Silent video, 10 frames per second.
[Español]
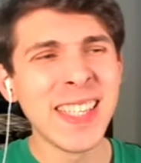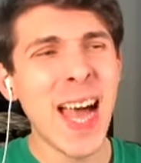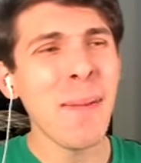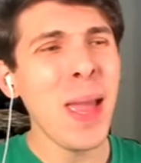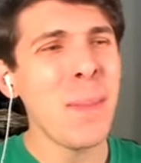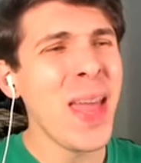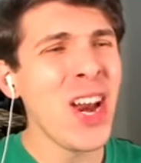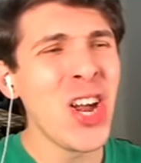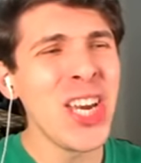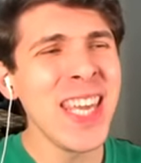llave,
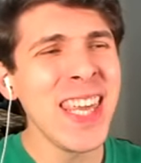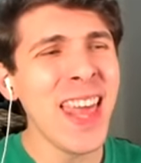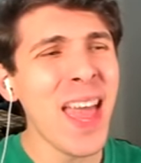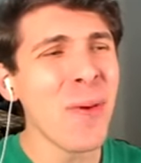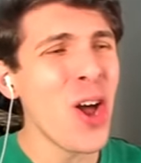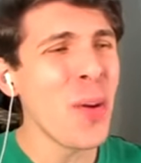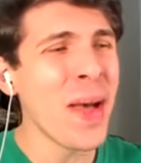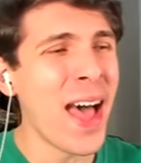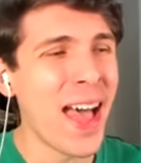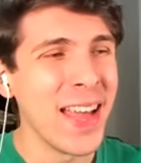pero ni de
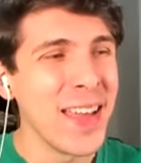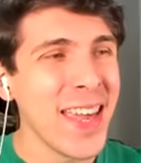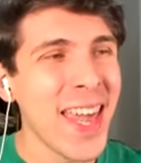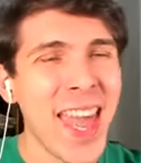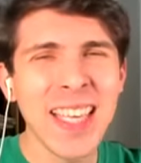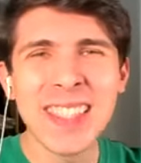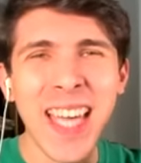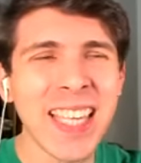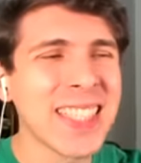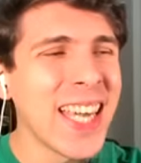broma. Es
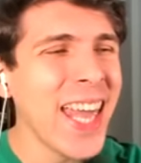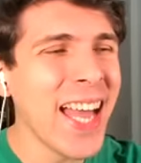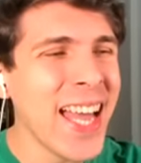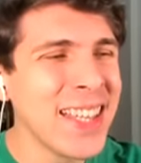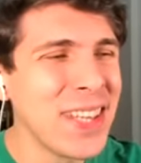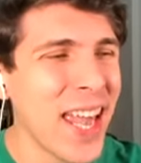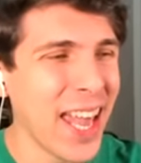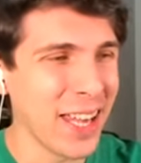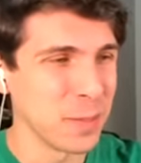que es gigante.